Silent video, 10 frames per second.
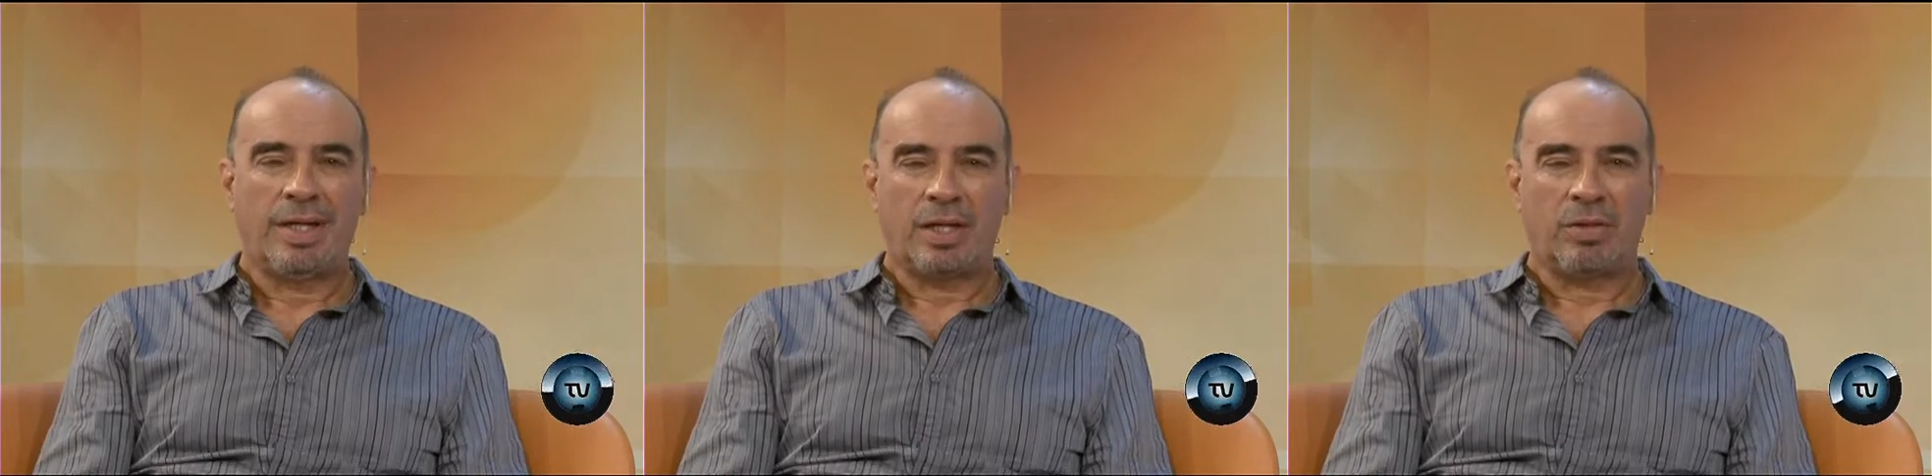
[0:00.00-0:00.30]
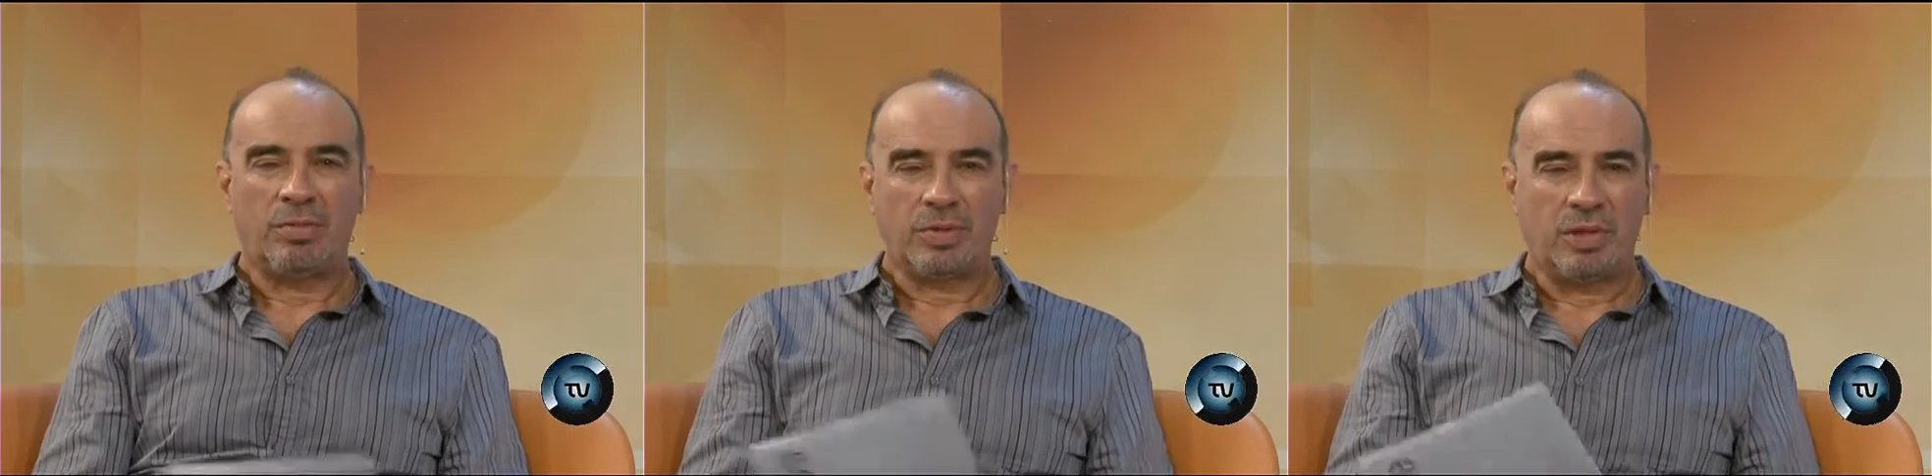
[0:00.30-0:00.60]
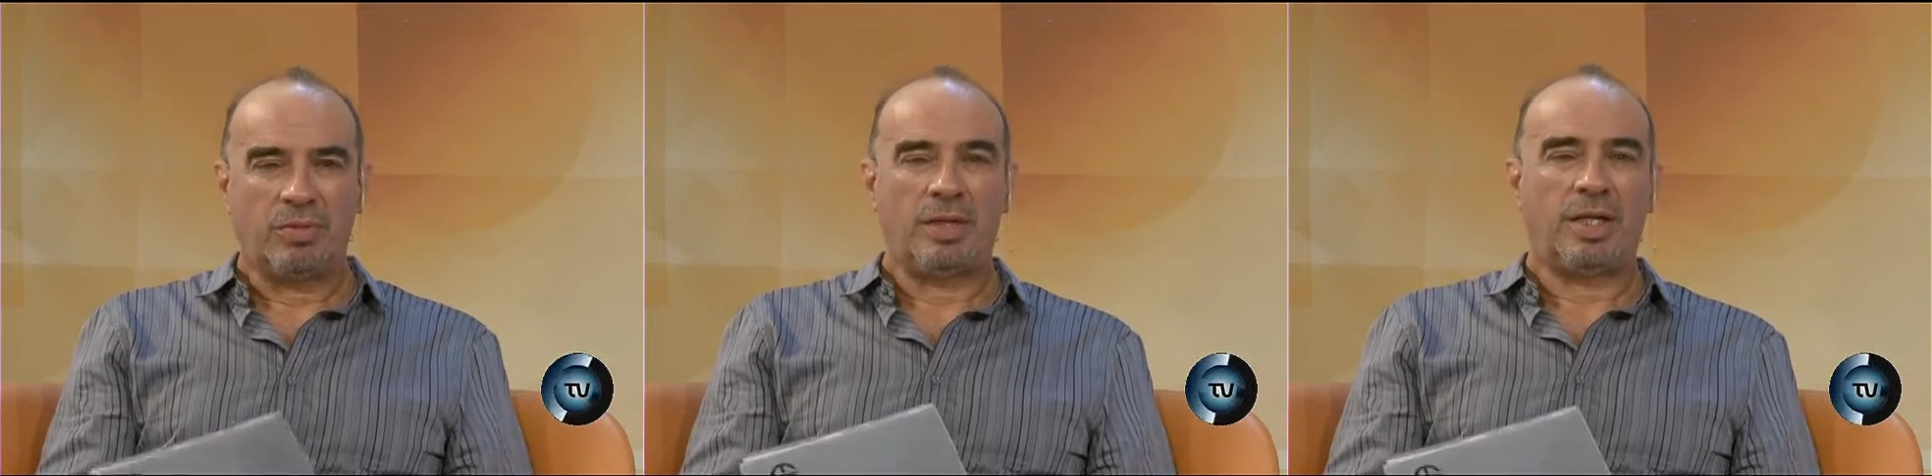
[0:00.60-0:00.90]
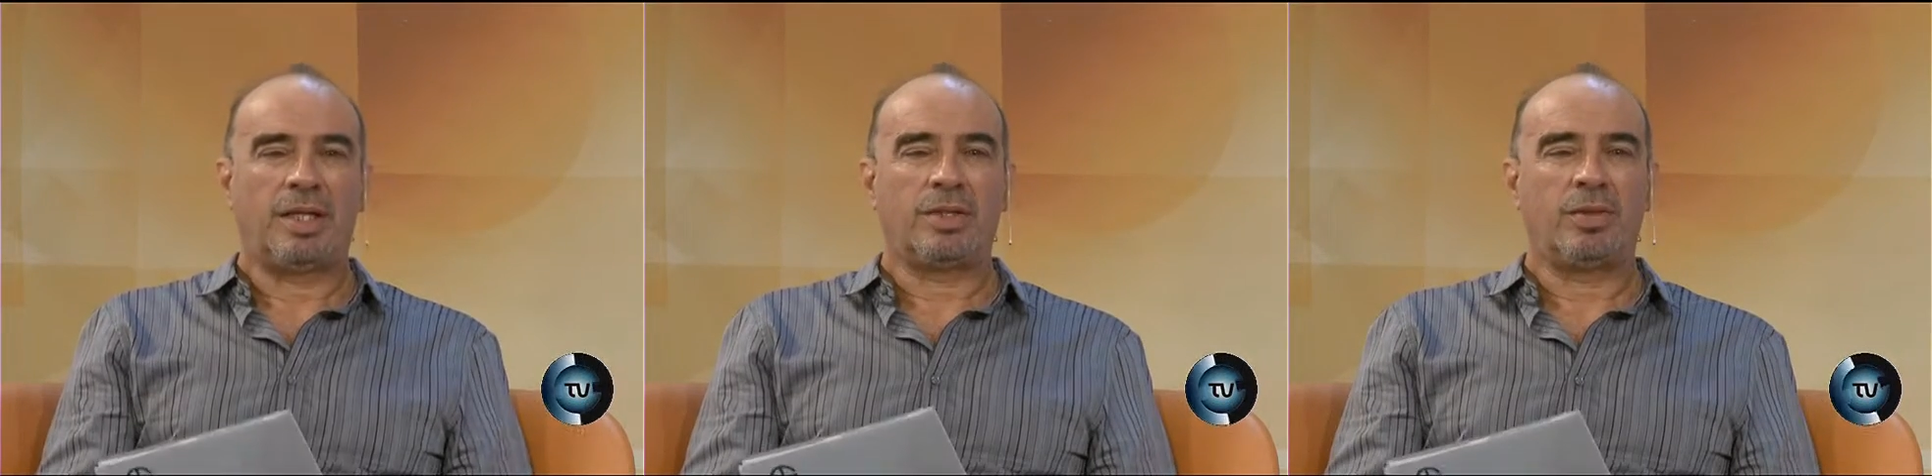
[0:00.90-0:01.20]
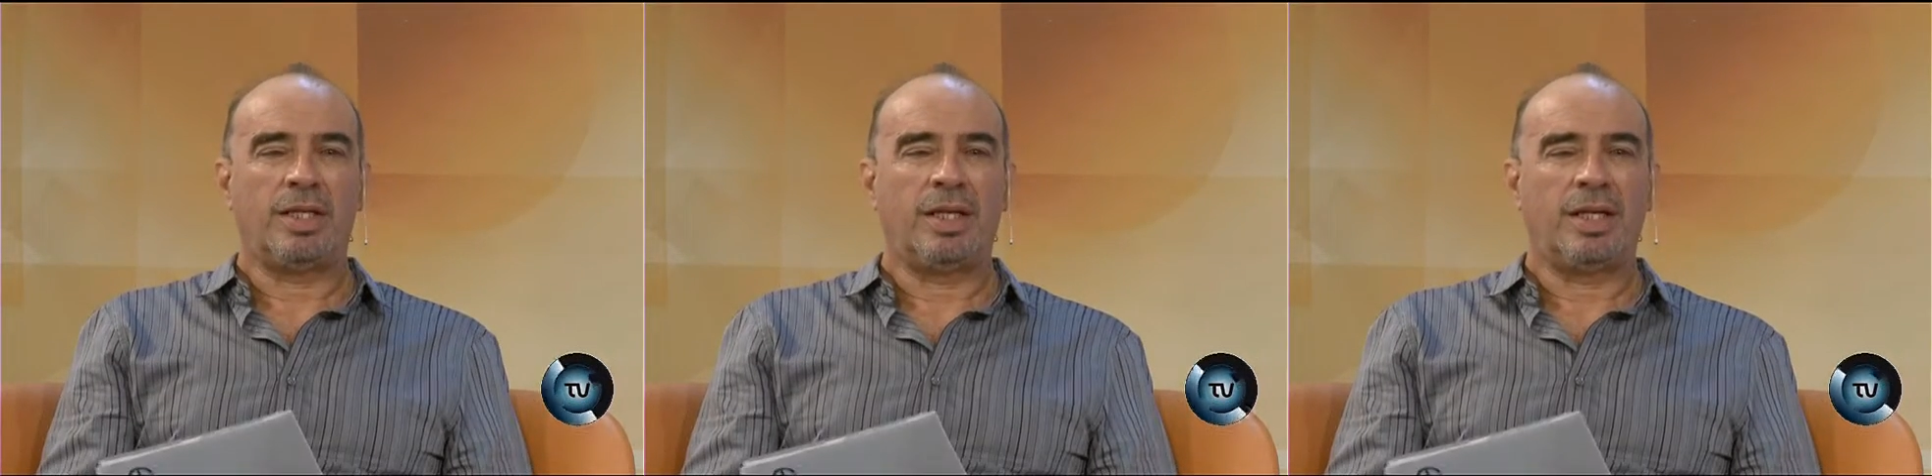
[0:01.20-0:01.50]
cómo se encuentra en la
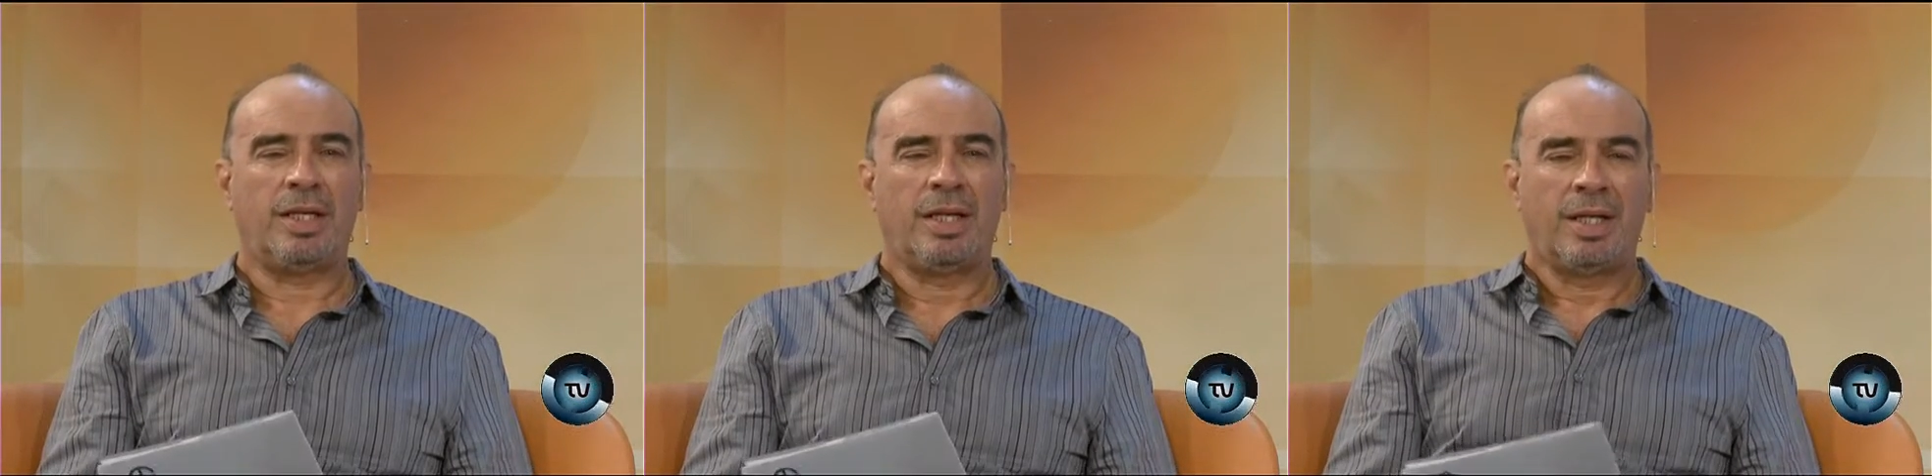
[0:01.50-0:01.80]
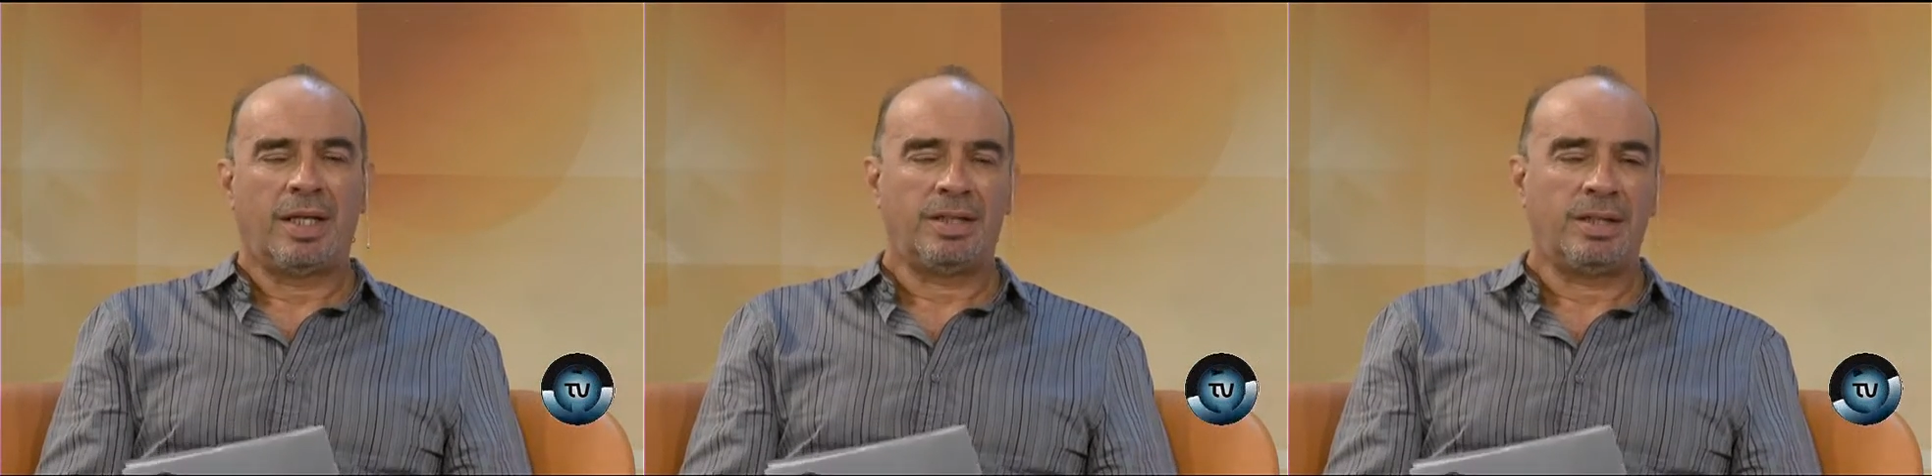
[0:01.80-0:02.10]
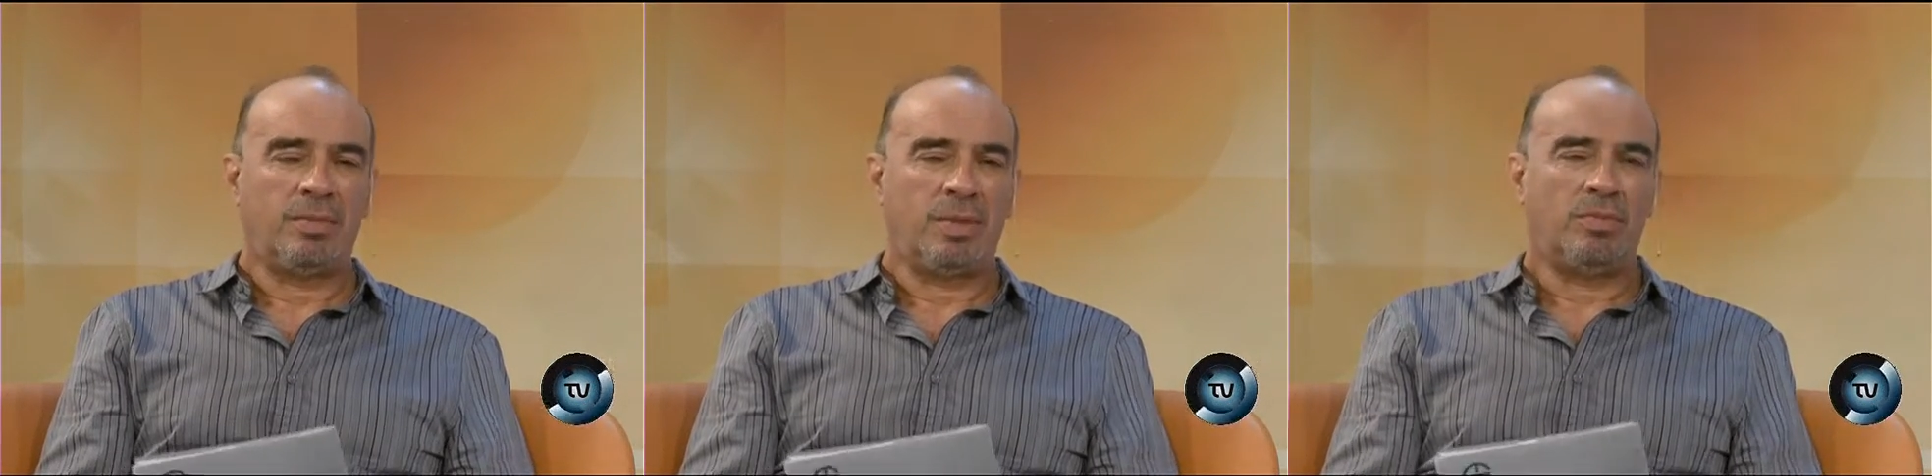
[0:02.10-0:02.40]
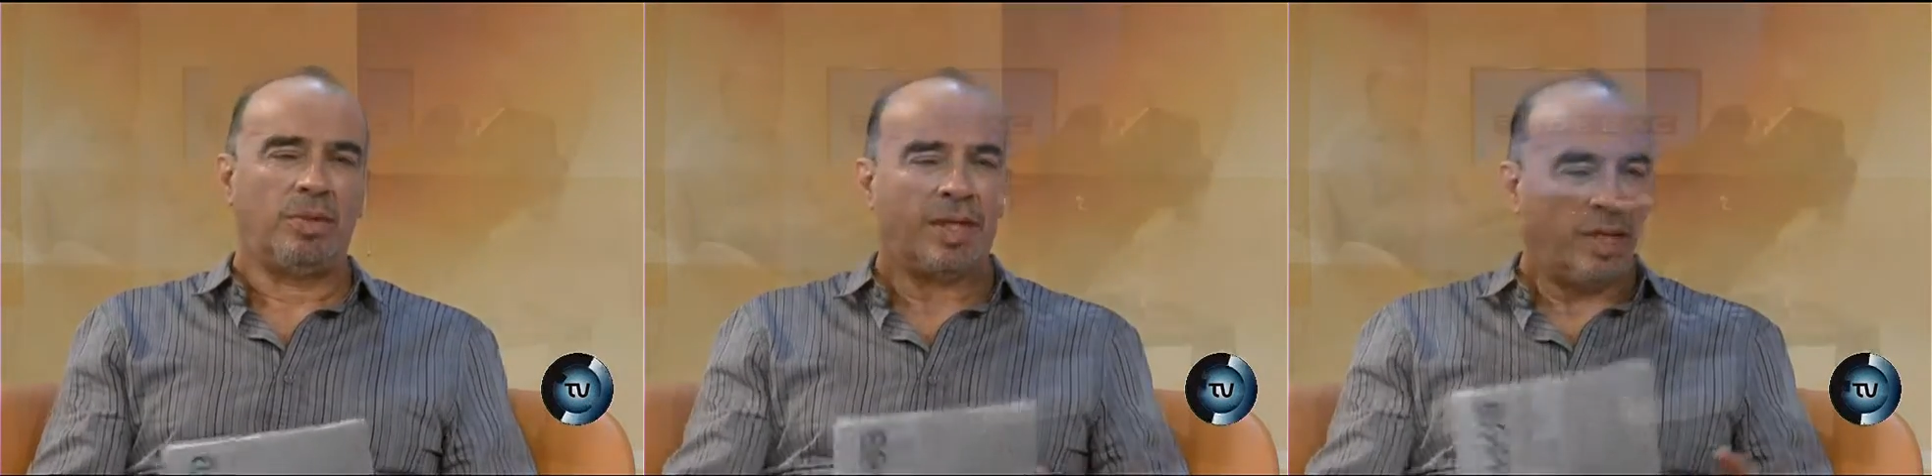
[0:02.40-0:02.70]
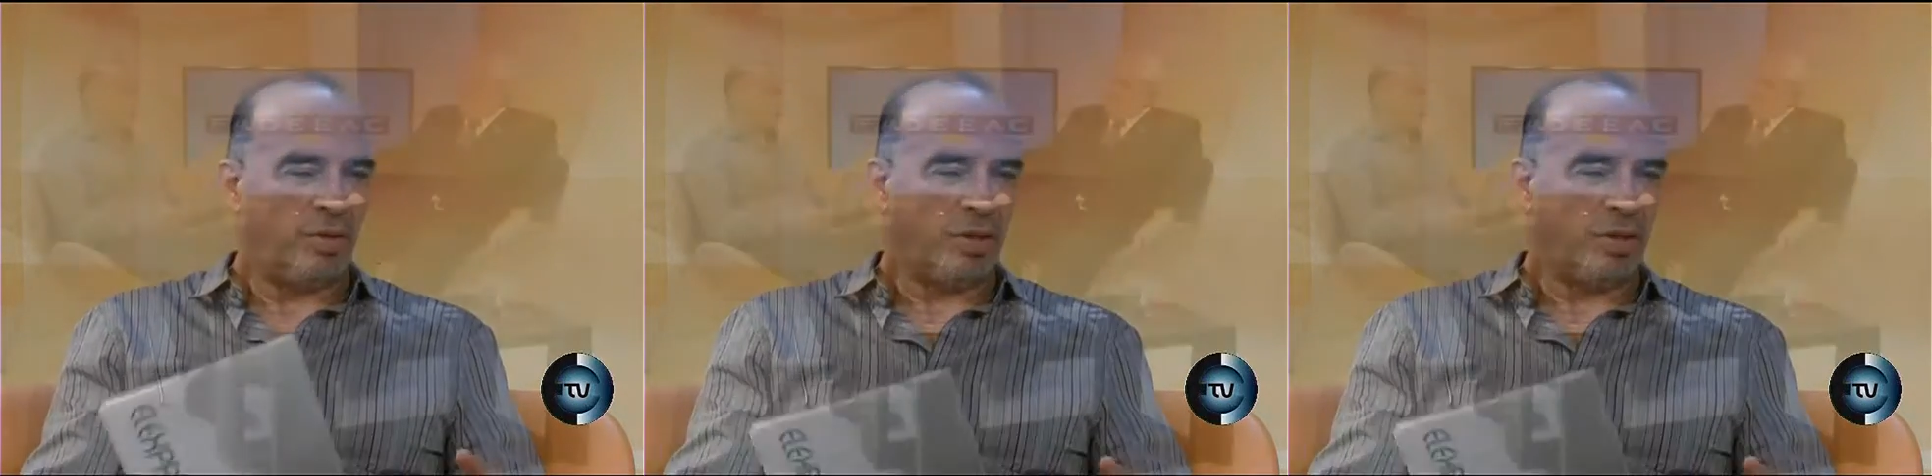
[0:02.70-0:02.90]
actualidad. Haceme un pequeño